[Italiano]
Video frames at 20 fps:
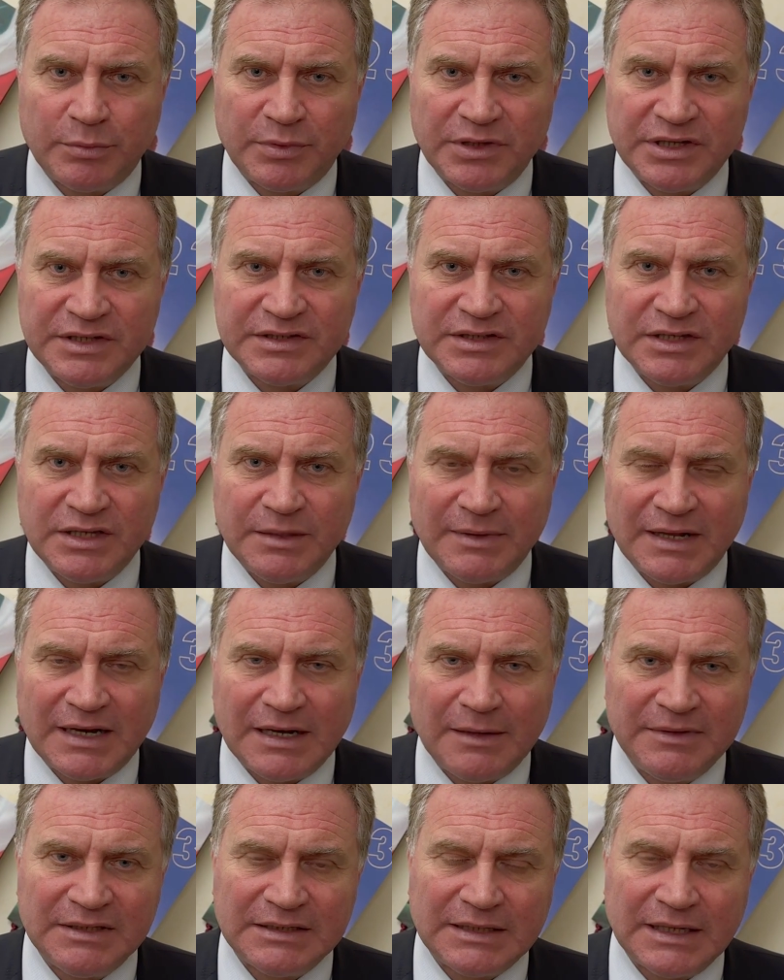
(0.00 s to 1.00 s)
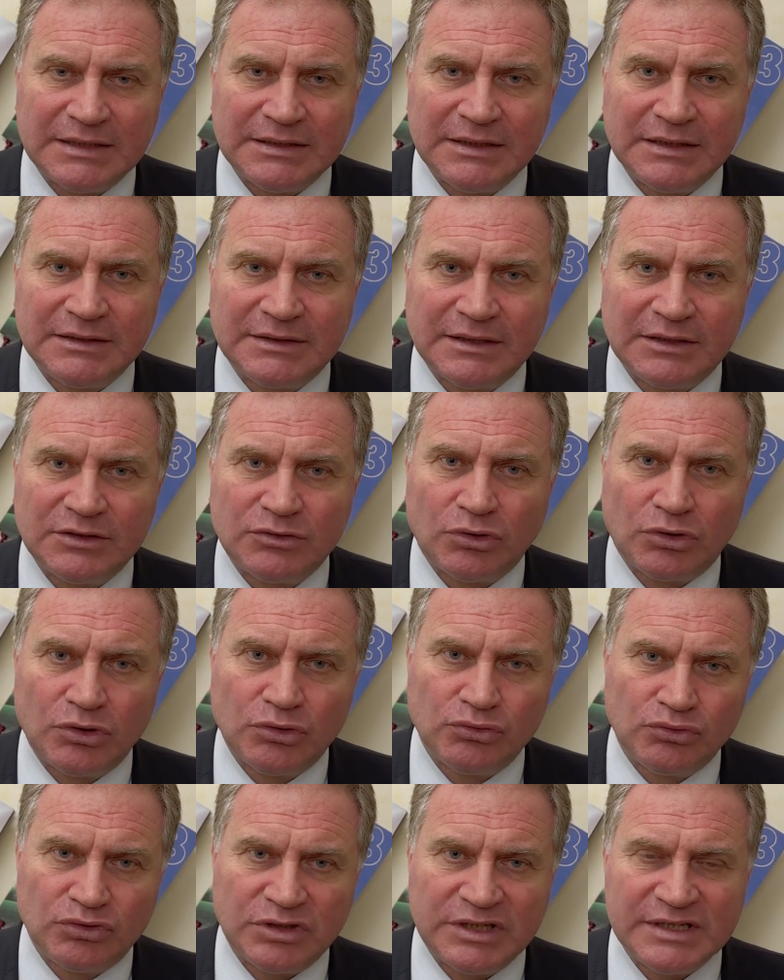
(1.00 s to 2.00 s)
presi i parlamentari del territorio
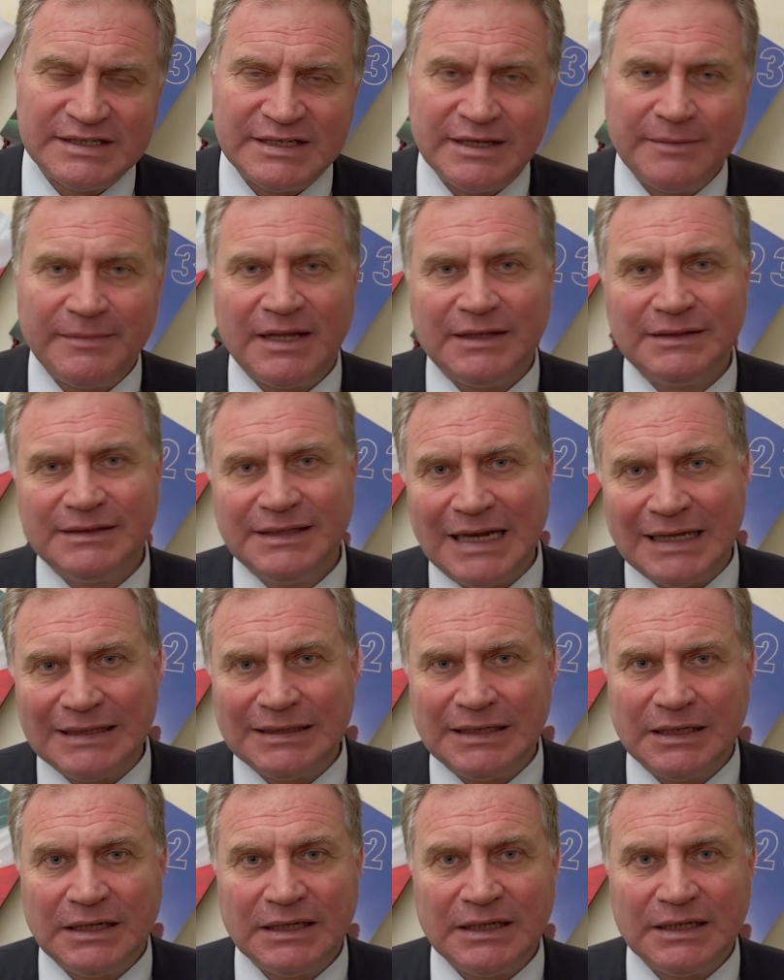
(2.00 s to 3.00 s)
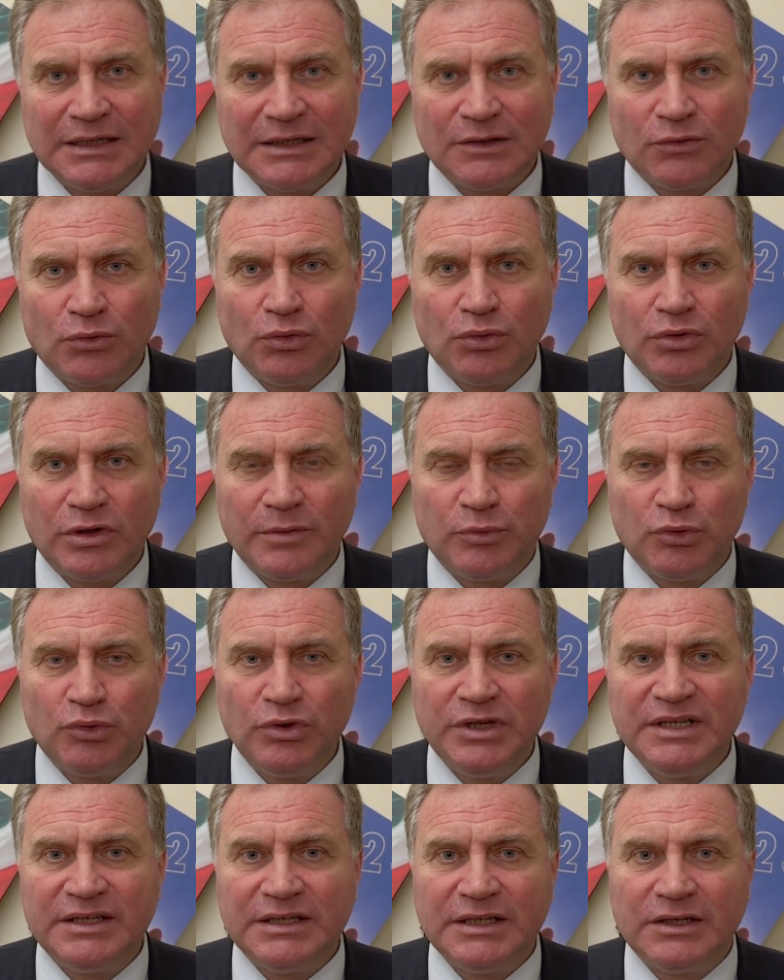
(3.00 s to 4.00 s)
tutti insieme al di là del colore
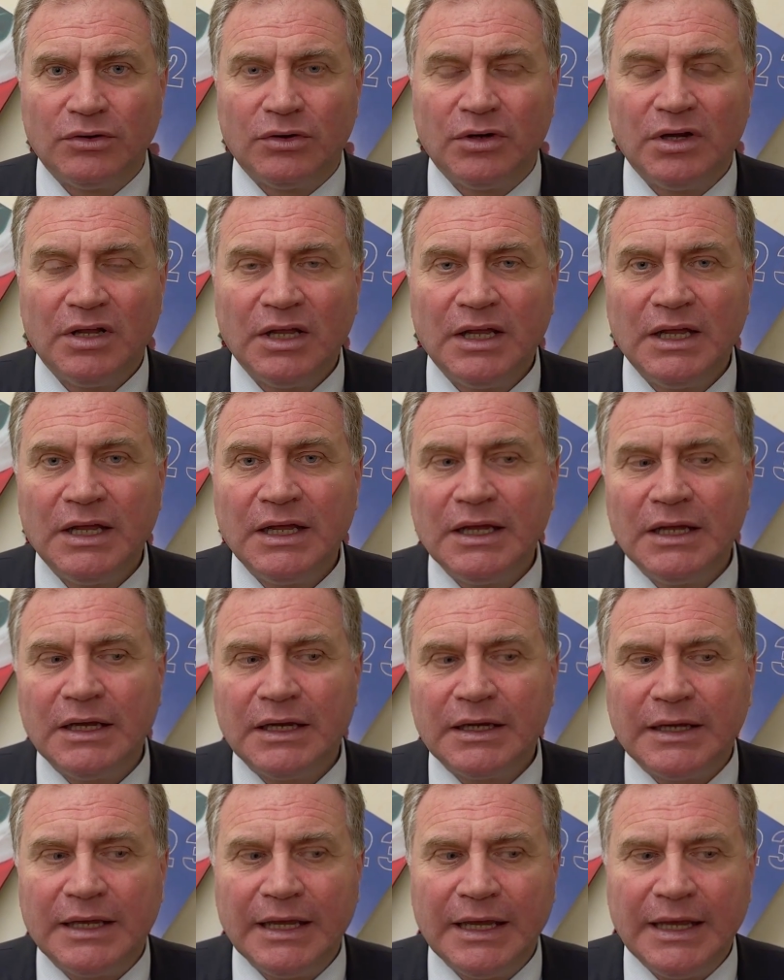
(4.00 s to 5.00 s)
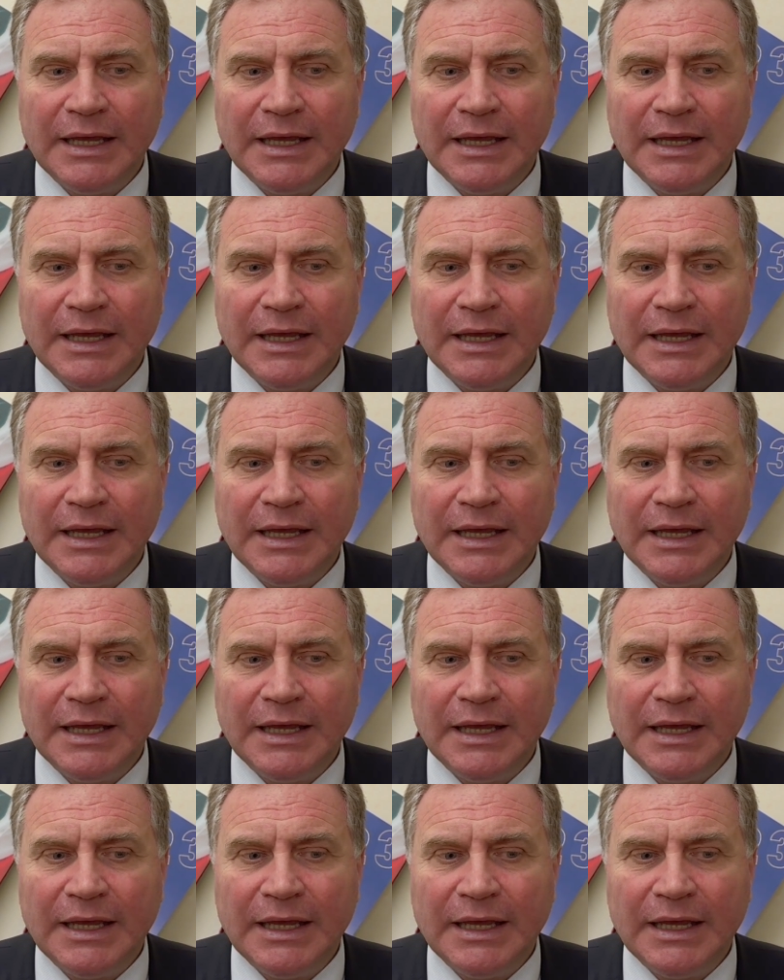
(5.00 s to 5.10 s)
politico che